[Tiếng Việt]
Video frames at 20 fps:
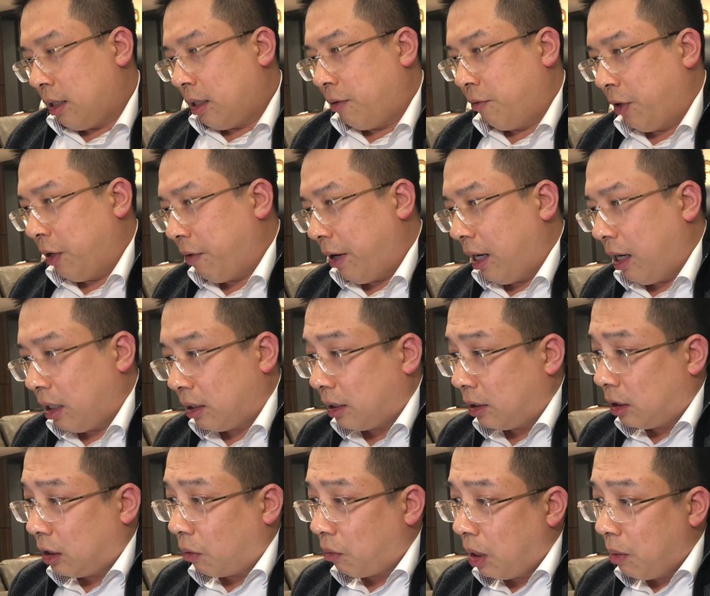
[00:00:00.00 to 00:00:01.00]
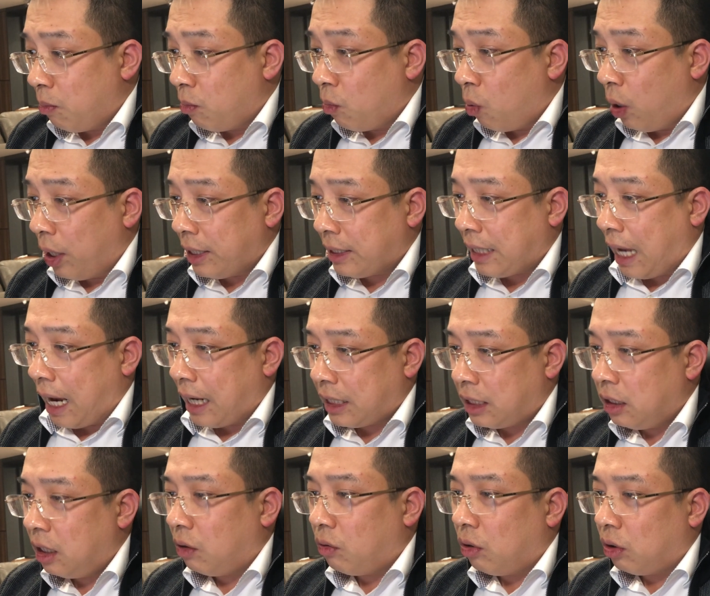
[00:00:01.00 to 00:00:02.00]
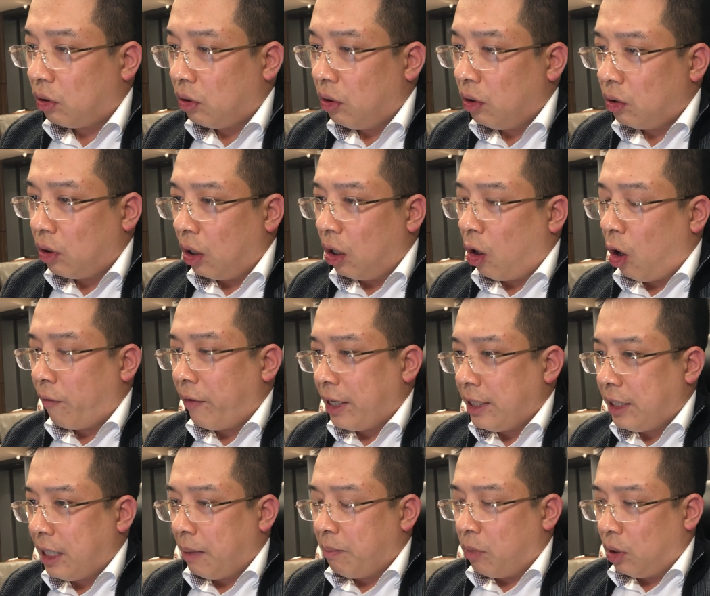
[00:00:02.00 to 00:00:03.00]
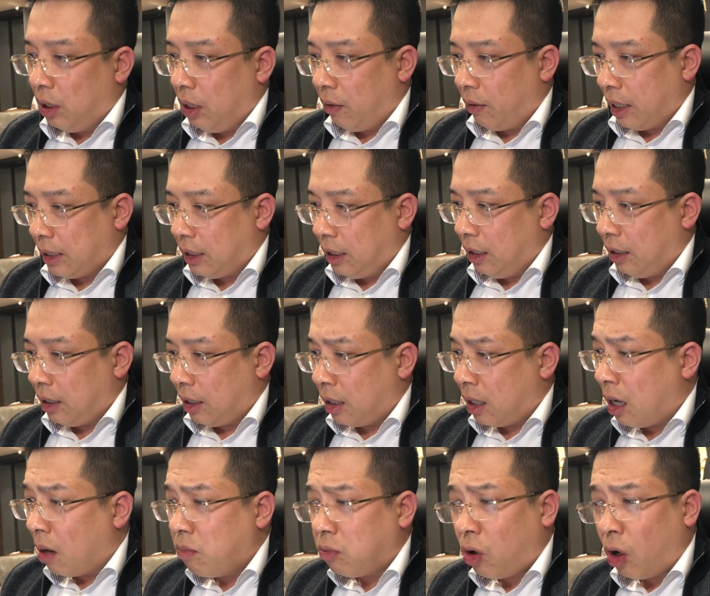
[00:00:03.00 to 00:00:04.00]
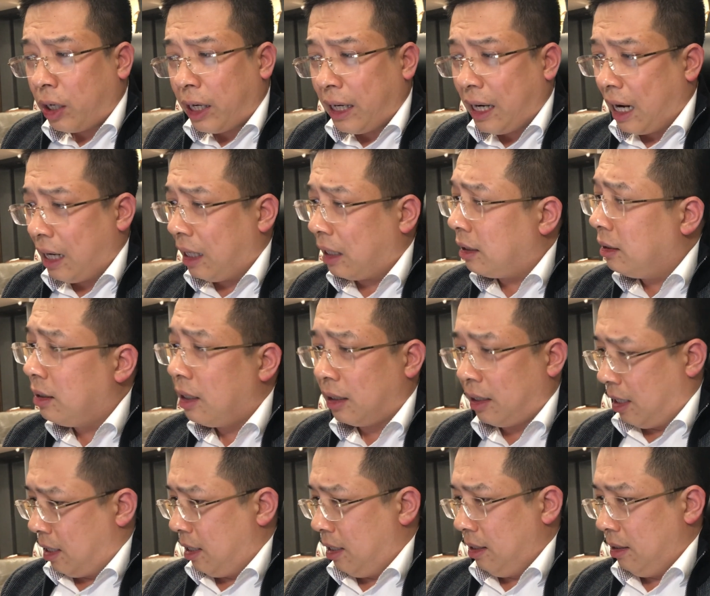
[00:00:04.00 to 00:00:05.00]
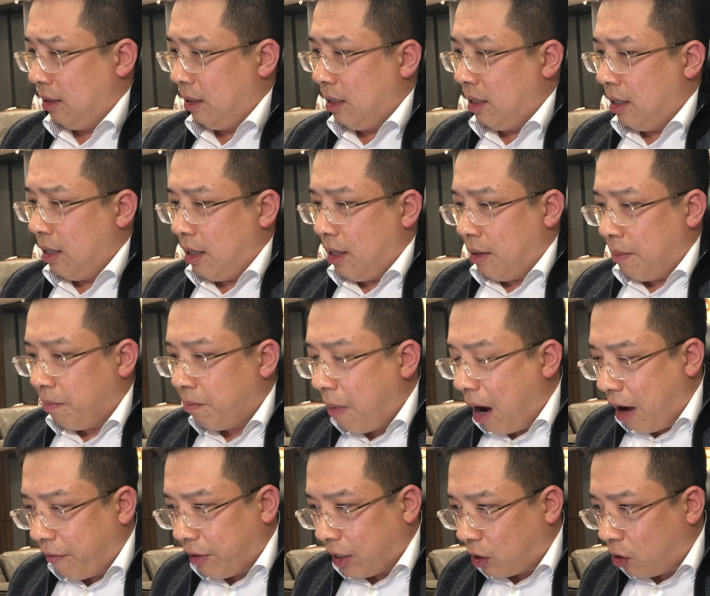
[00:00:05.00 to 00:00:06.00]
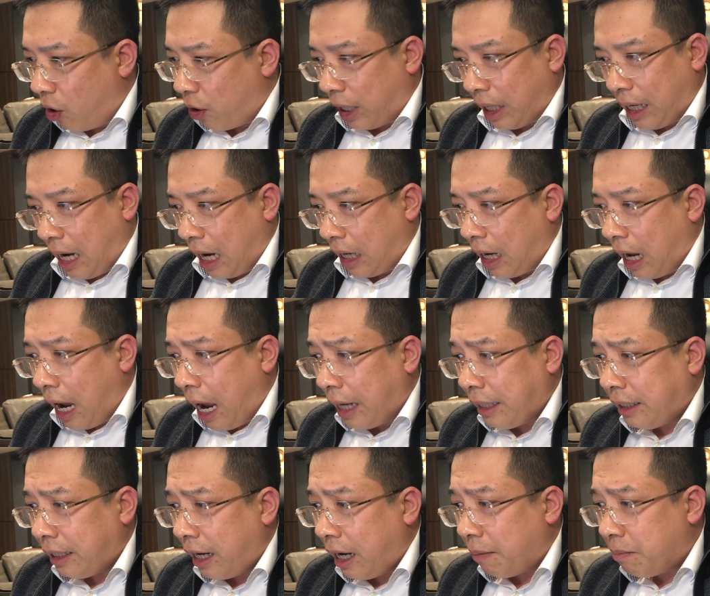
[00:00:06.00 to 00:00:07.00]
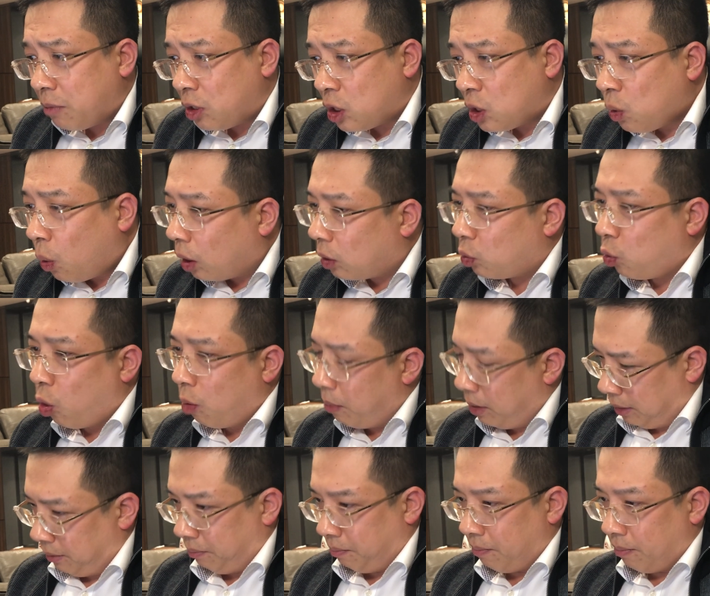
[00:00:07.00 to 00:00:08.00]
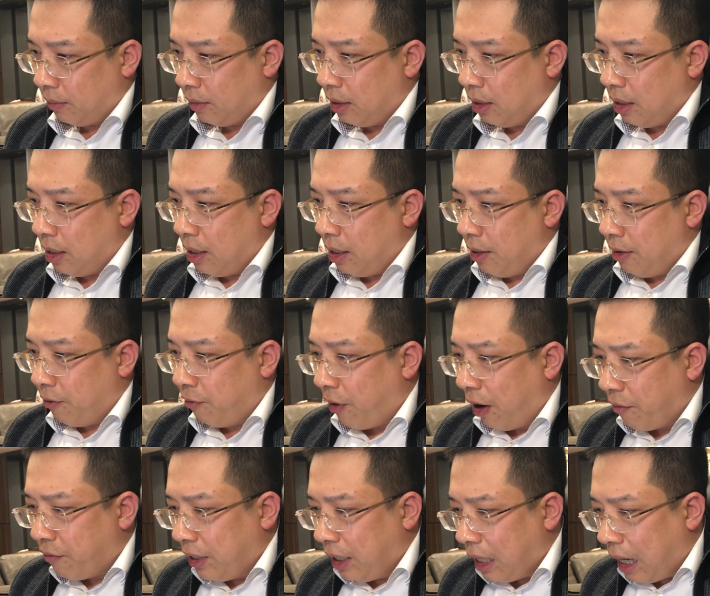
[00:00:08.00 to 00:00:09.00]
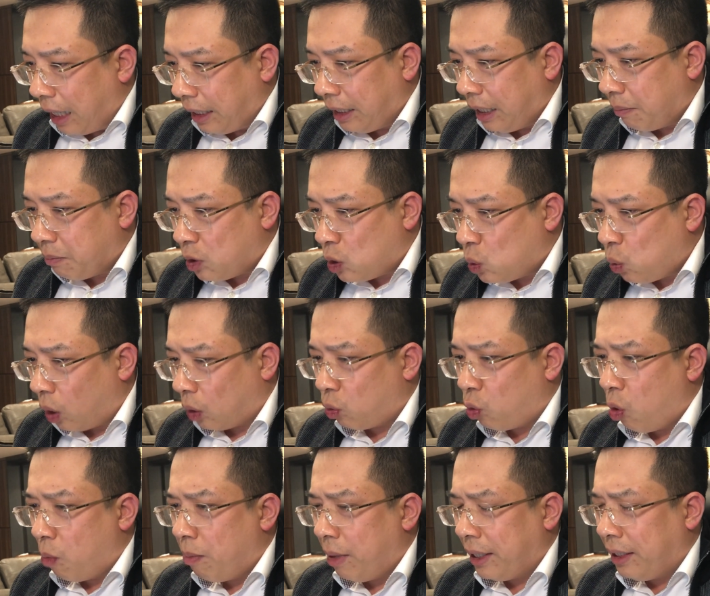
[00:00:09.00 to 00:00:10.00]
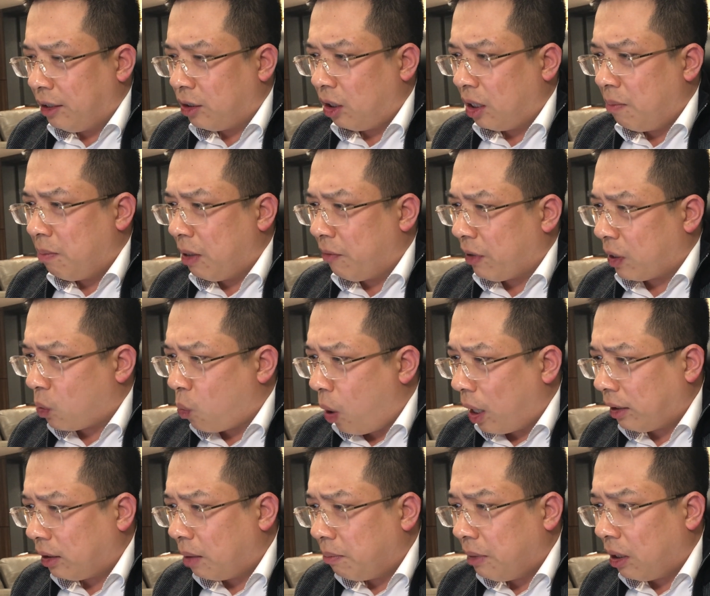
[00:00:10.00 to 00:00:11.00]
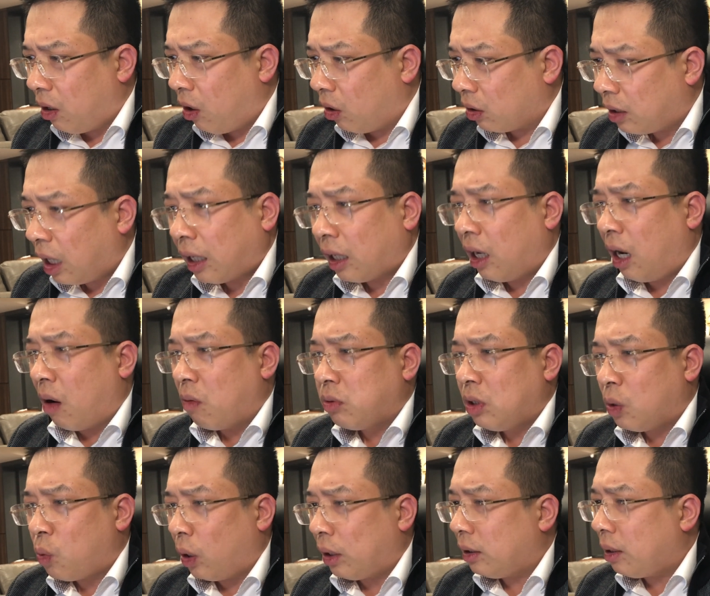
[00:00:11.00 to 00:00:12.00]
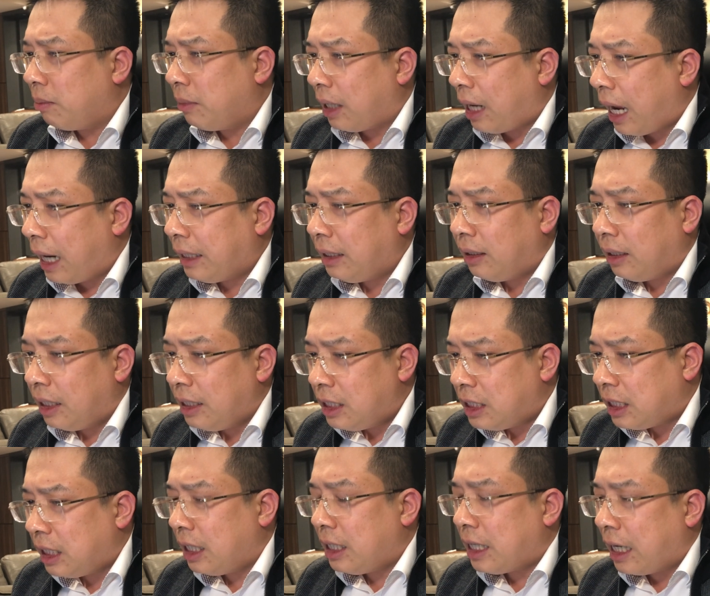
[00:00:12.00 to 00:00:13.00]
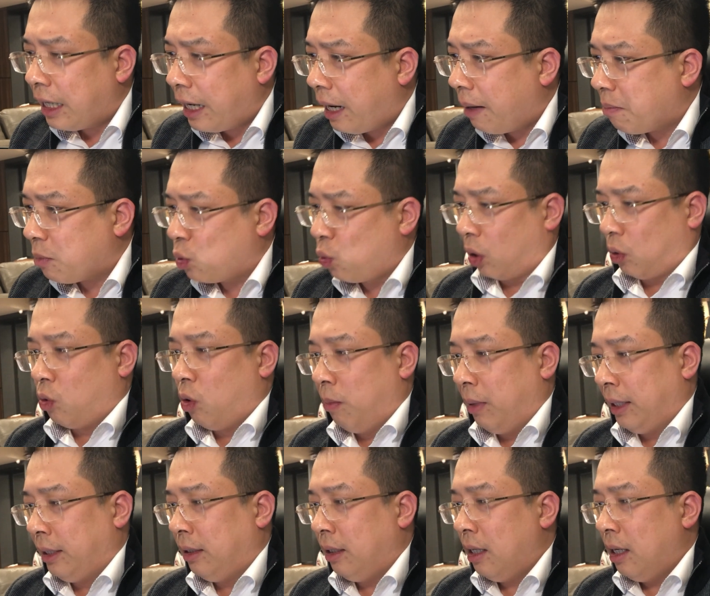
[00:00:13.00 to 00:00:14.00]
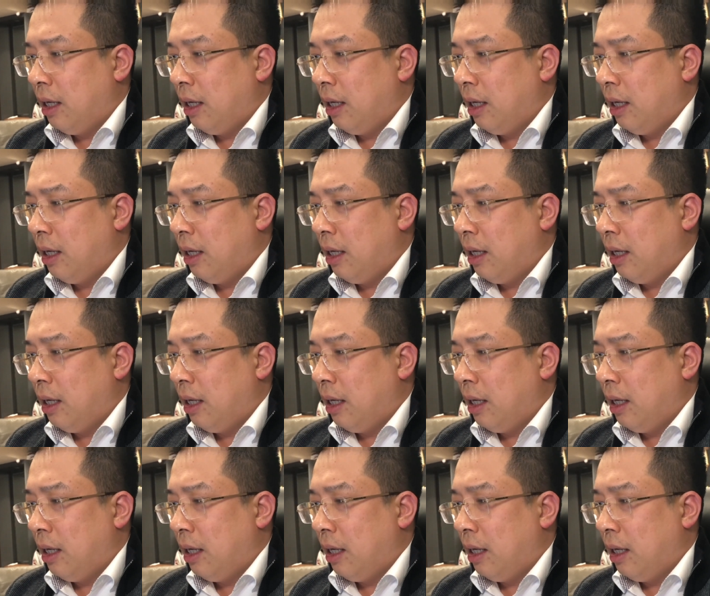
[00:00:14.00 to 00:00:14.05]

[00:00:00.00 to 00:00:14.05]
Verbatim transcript: vì vậy là trong cái buổi giảng trước của tôi tôi đã nói với anh chị em một điều là gì không coi khách hàng là thượng đế mà phải coi khách hàng là anh em ruột của mình và vì là anh em ruột của mình cho nên mình phải quan tâm đến họ thật lòng như quan tâm đến anh đến chị đến em ruột của mình